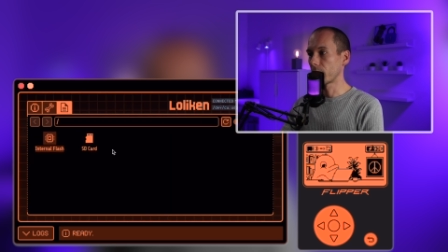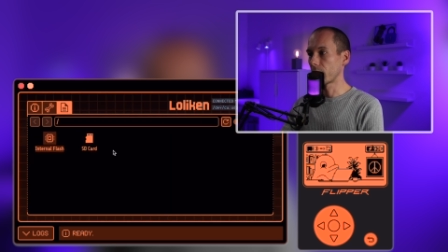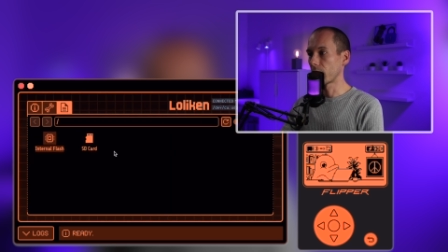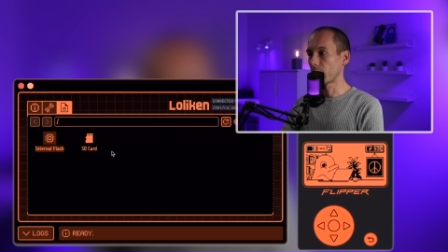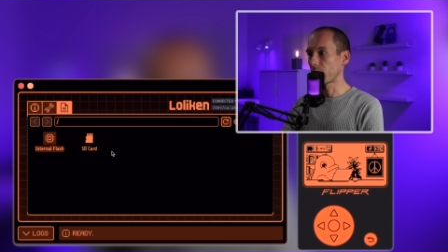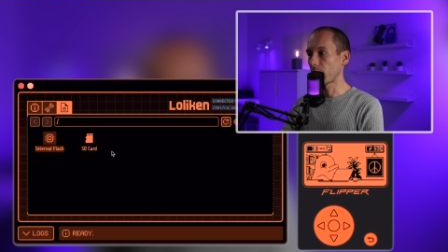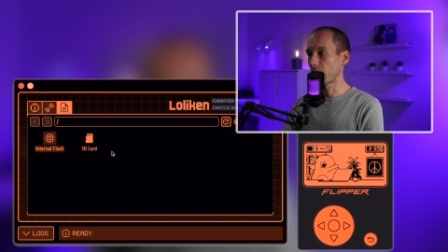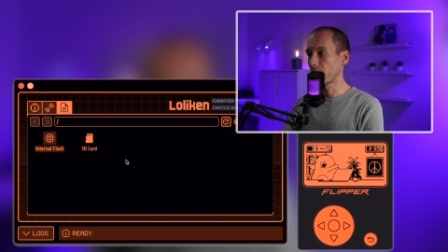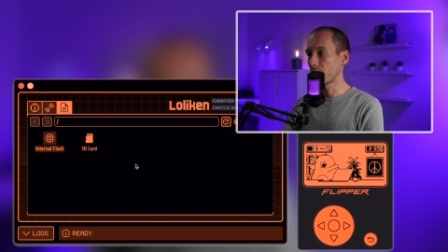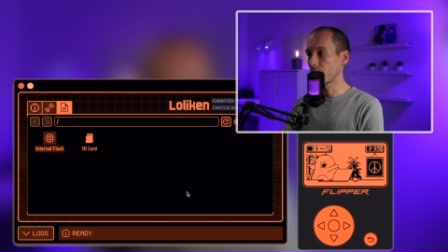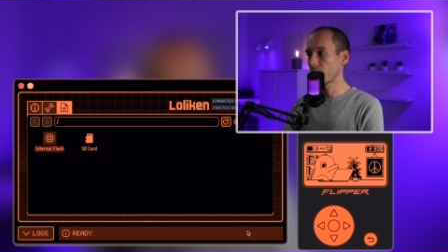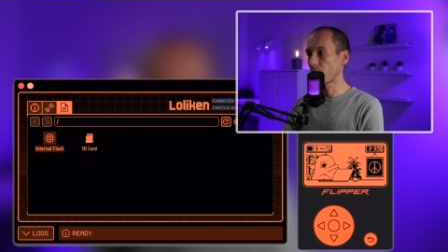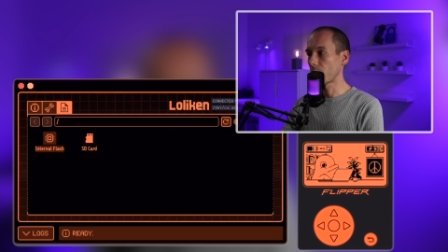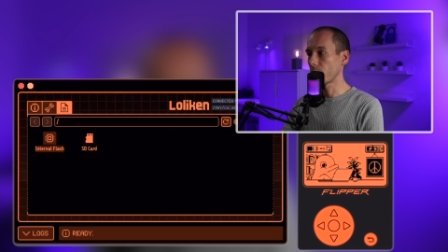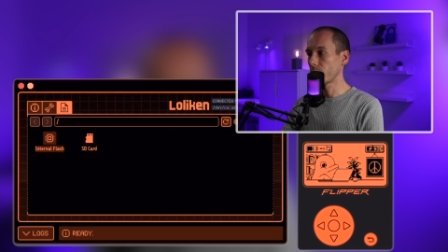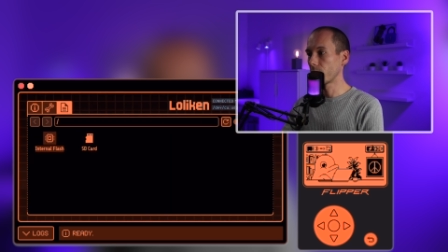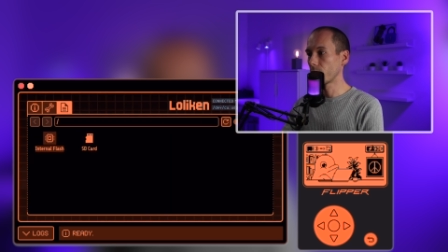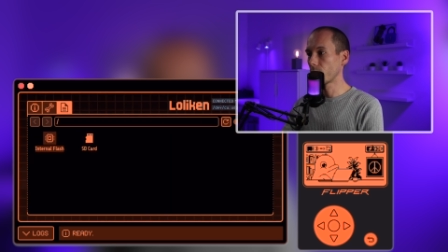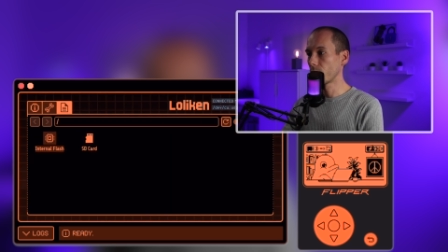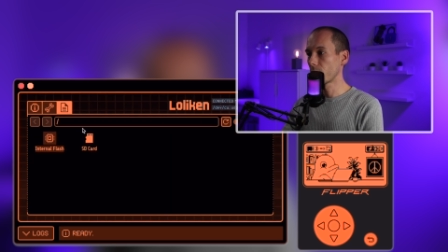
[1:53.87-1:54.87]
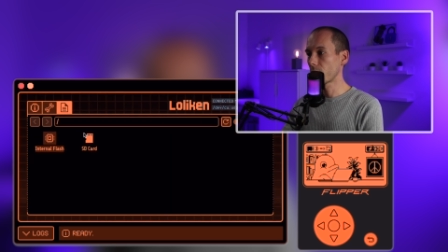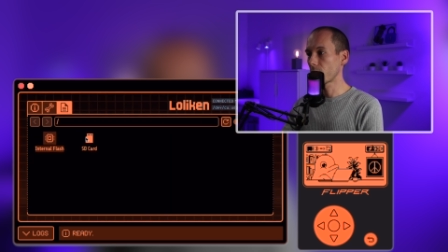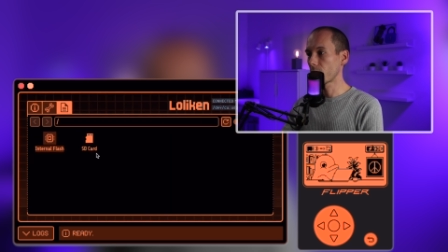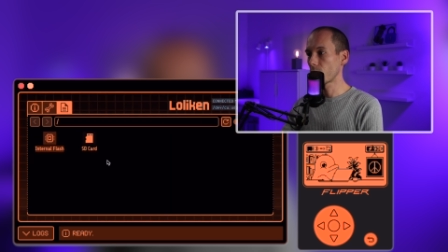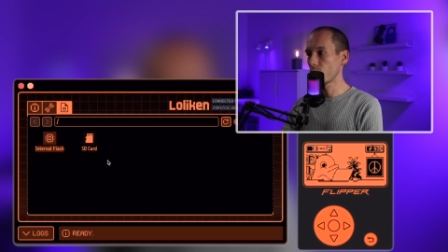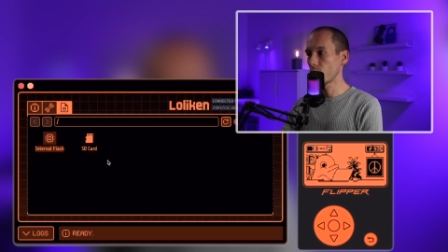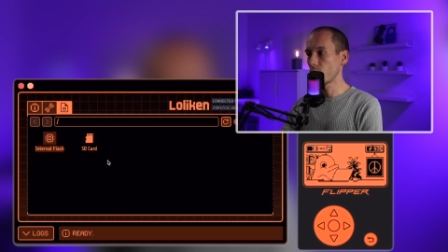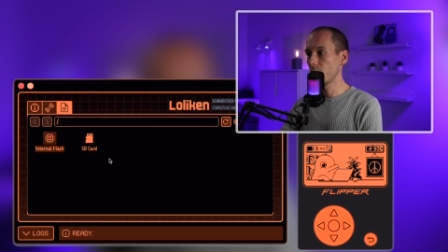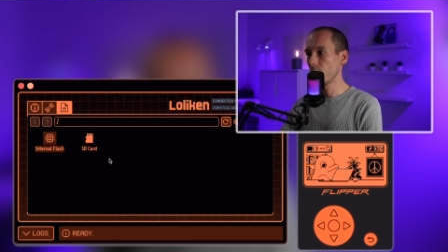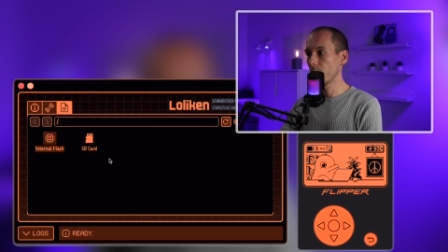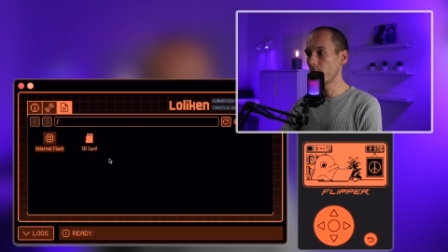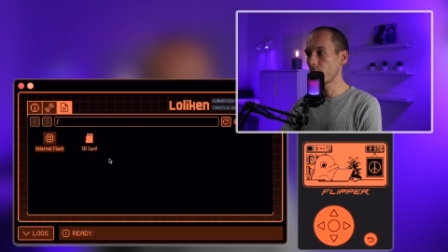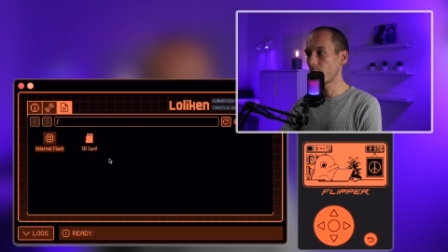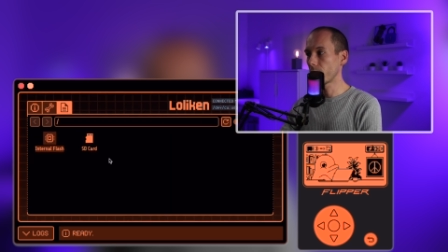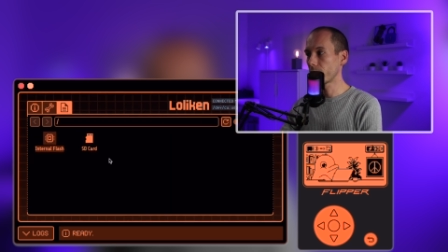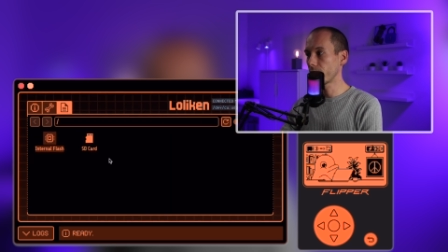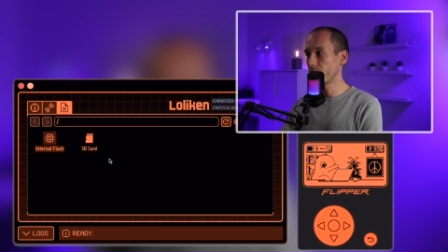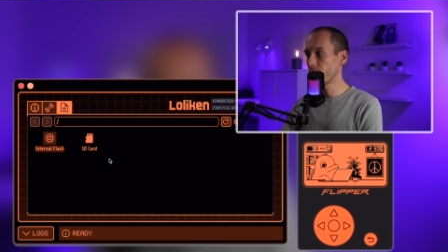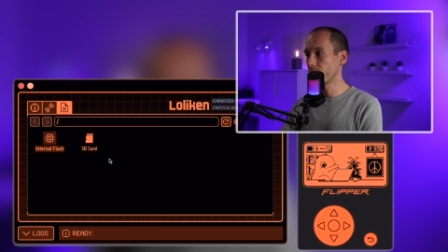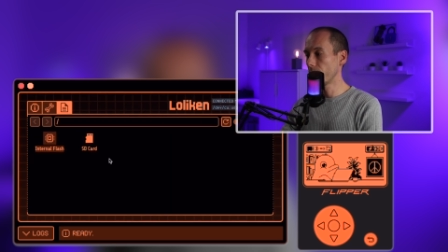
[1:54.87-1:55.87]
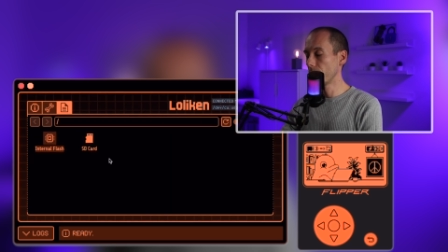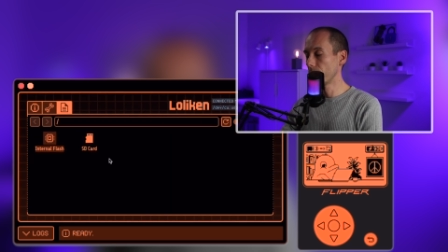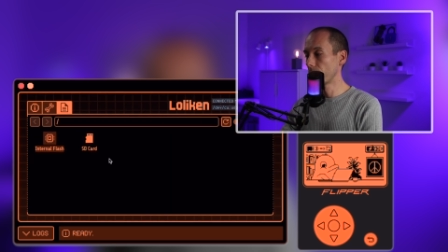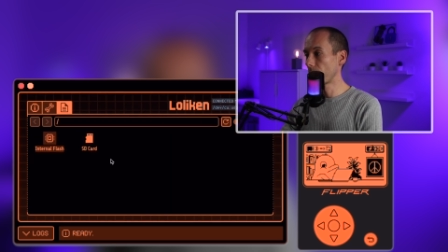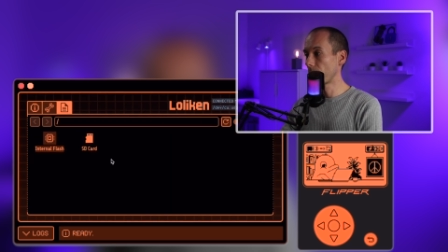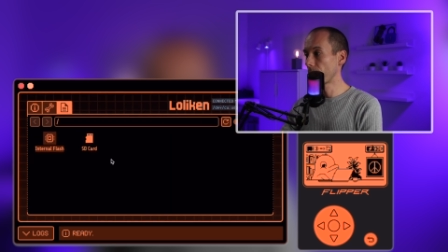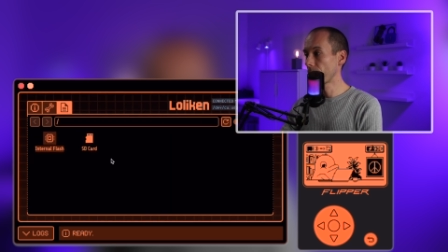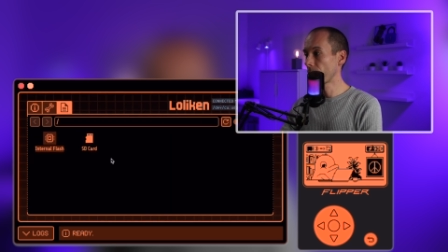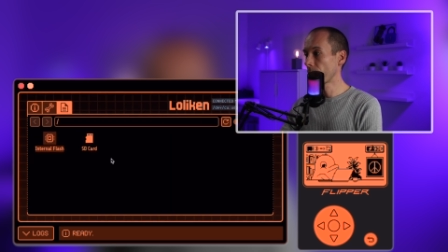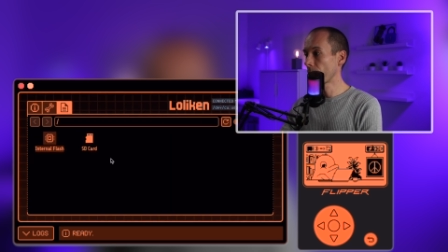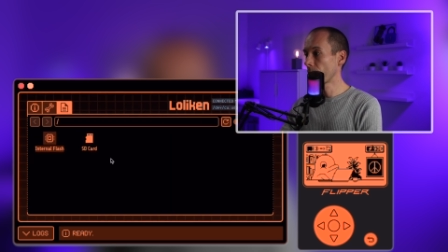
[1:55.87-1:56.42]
Dateien rauf und runter zu schieben auf dem Flipper.